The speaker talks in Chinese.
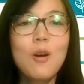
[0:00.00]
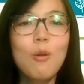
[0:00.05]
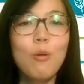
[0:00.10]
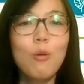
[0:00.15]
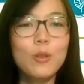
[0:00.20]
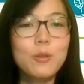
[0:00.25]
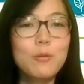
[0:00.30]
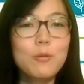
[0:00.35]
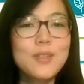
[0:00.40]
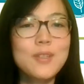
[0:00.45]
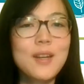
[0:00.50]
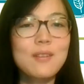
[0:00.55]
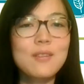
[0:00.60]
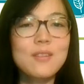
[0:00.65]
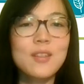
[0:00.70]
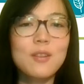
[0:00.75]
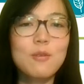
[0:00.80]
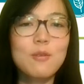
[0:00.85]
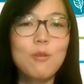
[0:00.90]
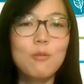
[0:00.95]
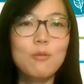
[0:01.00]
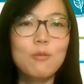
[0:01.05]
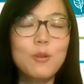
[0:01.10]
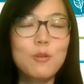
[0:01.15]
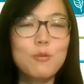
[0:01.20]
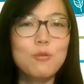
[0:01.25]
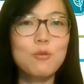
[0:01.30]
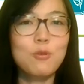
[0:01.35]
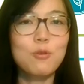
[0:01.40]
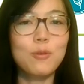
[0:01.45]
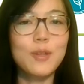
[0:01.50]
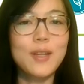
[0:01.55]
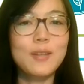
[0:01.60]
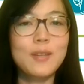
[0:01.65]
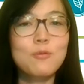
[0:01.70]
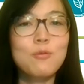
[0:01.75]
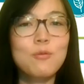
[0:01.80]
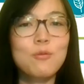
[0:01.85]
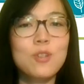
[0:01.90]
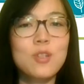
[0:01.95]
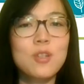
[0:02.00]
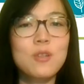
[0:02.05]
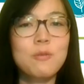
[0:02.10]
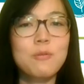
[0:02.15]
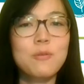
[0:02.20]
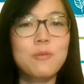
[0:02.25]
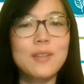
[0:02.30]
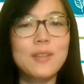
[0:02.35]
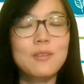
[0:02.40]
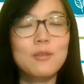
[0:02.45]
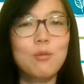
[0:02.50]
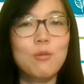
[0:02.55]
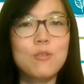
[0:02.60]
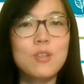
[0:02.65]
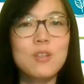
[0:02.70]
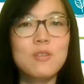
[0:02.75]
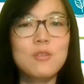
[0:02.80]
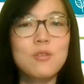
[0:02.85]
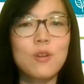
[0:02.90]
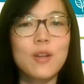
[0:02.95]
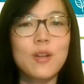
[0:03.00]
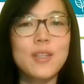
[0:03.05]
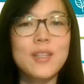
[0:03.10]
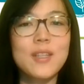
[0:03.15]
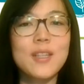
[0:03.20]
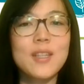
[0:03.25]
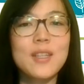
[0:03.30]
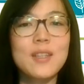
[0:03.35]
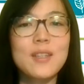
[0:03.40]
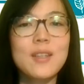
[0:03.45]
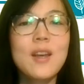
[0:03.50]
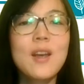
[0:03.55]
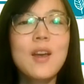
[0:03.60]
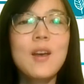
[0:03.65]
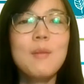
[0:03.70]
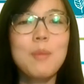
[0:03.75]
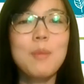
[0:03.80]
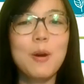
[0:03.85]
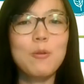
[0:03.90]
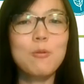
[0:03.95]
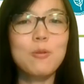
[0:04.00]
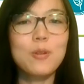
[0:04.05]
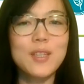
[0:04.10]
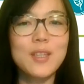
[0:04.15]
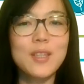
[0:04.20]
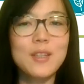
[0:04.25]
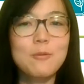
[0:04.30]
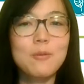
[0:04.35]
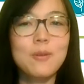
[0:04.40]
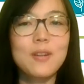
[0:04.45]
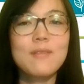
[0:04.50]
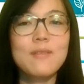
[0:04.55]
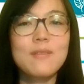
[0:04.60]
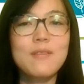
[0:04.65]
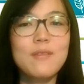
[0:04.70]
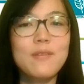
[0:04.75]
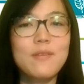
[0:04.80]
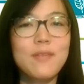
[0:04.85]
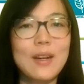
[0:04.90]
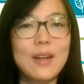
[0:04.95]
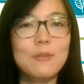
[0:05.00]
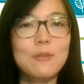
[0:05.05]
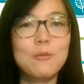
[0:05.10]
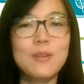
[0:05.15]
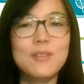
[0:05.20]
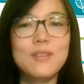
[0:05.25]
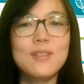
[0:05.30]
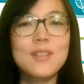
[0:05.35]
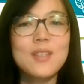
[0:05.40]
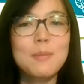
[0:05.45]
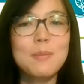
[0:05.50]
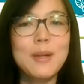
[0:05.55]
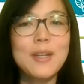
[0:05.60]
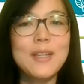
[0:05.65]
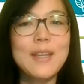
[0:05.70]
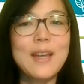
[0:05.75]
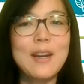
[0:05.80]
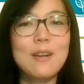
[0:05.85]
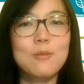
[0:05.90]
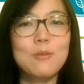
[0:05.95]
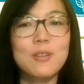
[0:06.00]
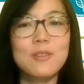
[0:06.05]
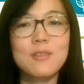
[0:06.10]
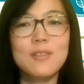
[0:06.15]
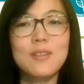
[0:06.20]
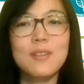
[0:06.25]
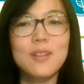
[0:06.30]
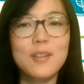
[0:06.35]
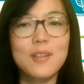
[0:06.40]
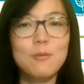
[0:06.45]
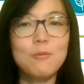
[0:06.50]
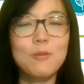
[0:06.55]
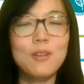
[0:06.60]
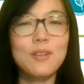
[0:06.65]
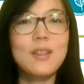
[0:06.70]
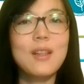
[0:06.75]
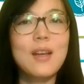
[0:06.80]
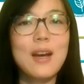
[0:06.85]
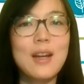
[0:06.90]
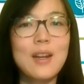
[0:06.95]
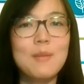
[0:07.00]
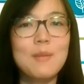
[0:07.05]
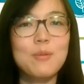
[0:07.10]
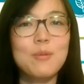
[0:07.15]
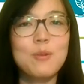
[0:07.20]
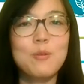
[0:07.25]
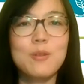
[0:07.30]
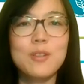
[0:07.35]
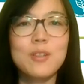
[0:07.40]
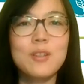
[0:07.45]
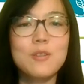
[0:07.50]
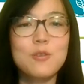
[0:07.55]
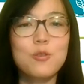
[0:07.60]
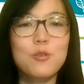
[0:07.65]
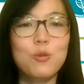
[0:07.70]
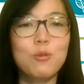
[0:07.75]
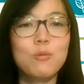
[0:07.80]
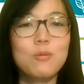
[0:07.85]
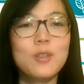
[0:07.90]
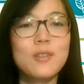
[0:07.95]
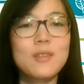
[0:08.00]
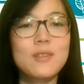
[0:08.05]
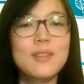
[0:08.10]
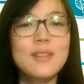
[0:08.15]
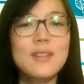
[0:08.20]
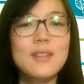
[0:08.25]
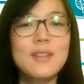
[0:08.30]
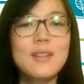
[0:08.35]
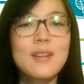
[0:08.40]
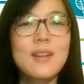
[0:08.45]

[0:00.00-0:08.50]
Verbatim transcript: 活动将提供6种粮农组织语言的同声传译，包括英文、法文、西班牙文、俄文、阿拉伯文和中文。